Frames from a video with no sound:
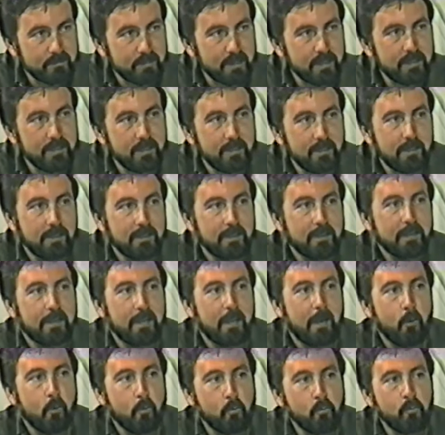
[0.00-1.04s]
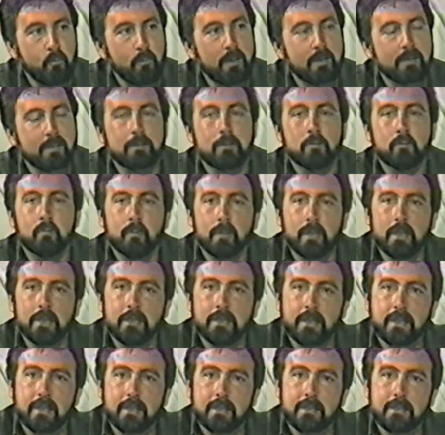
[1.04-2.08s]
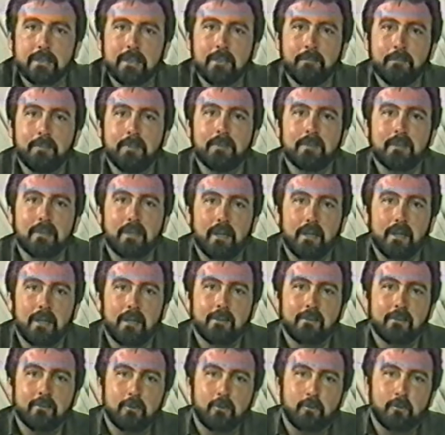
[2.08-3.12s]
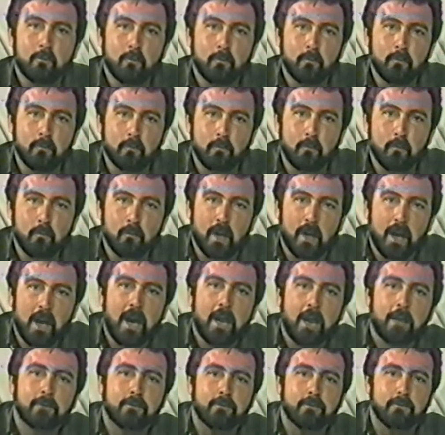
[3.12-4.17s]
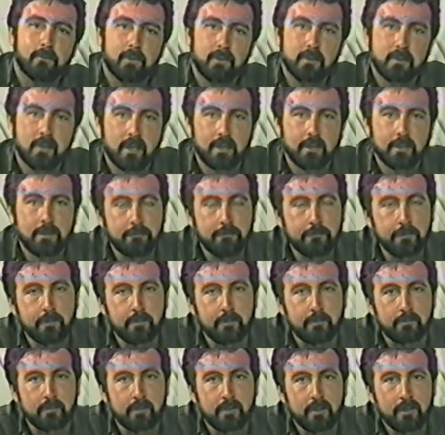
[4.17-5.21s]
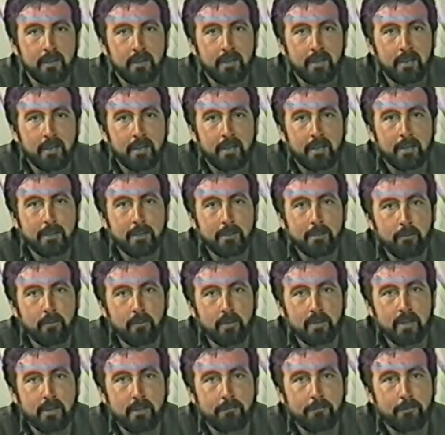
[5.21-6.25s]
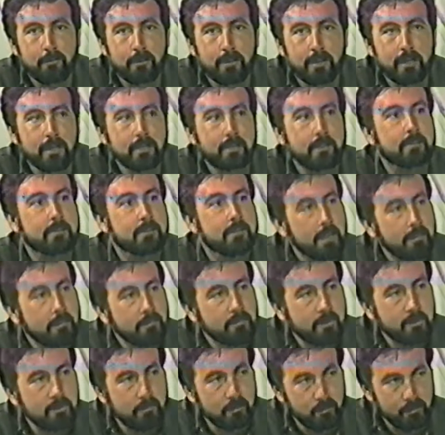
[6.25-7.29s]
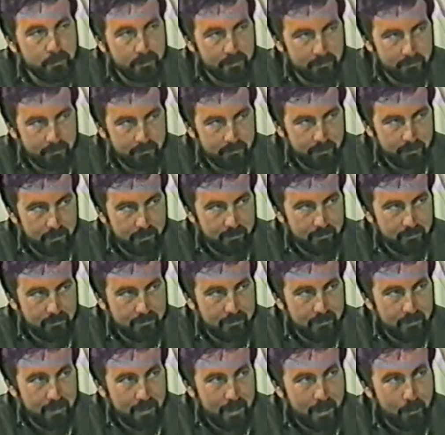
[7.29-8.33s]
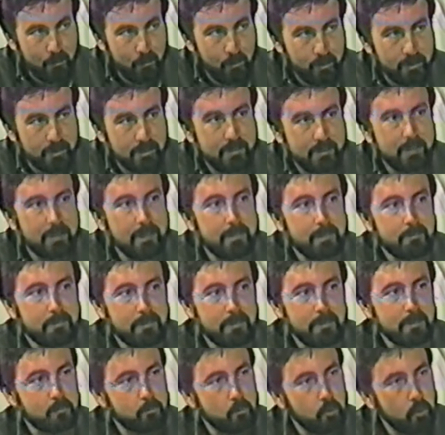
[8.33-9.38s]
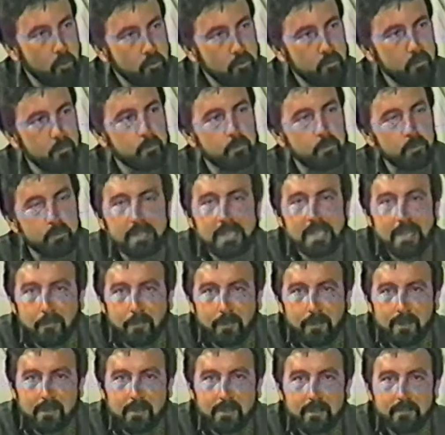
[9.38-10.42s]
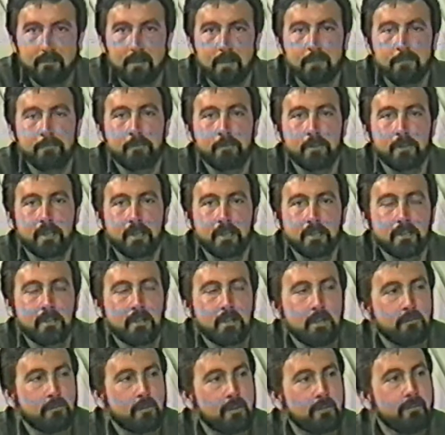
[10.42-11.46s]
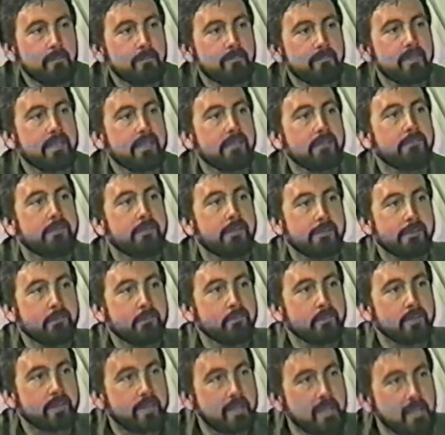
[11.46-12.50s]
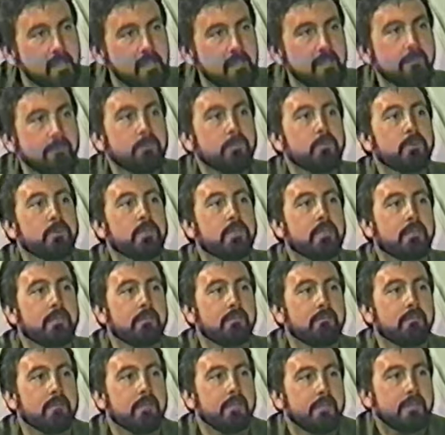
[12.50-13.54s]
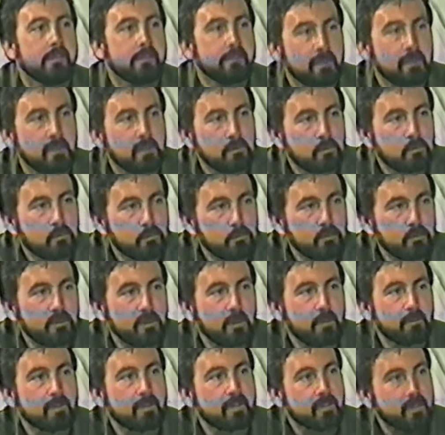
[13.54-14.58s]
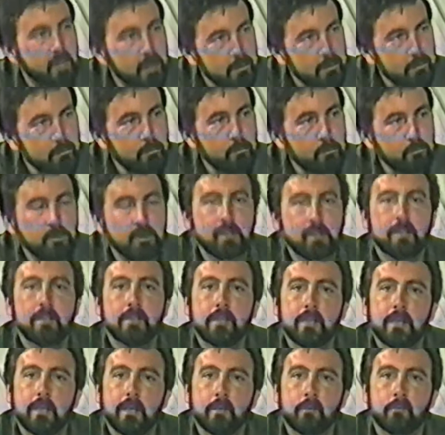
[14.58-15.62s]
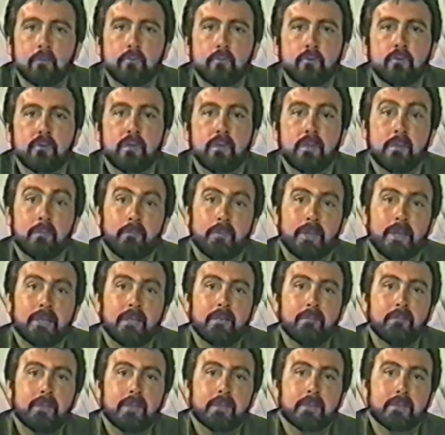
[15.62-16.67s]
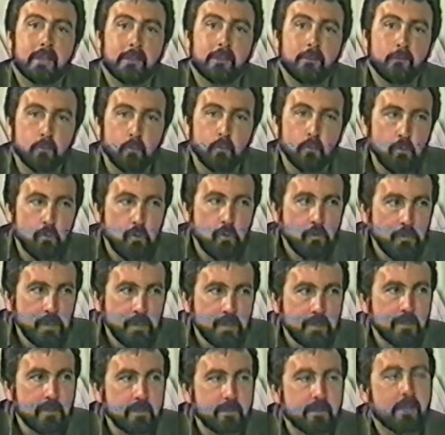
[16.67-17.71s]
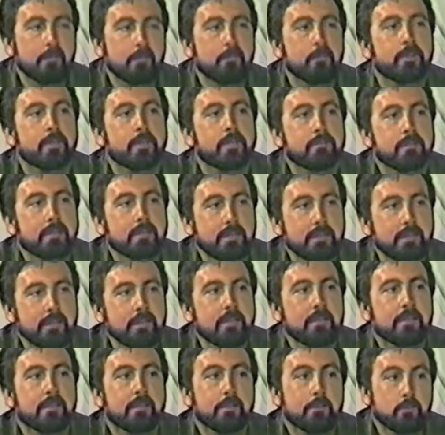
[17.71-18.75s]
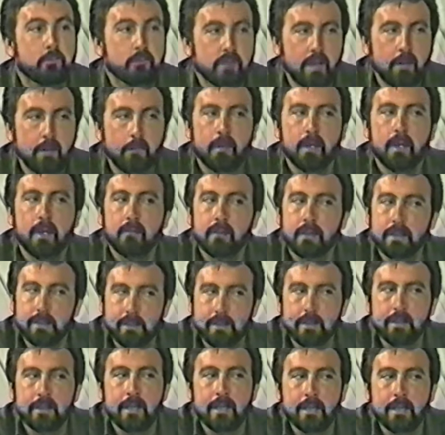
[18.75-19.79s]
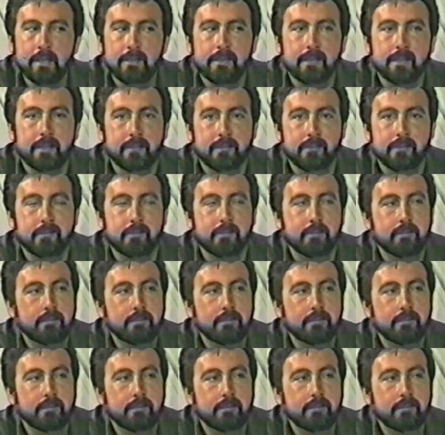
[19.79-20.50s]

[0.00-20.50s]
e que a ocupação humana ela sempre traz um, um rastro de sacrifício e que nós na floresta temos que sobreviver. Agora, se, se todo mundo quer preservar a floresta, nós vamos ter que fazer um grande mutirão de introdução de tecnologia e de recursos para que mantenha o homem que está morando aqui e o trabalho aqui que ele exerce.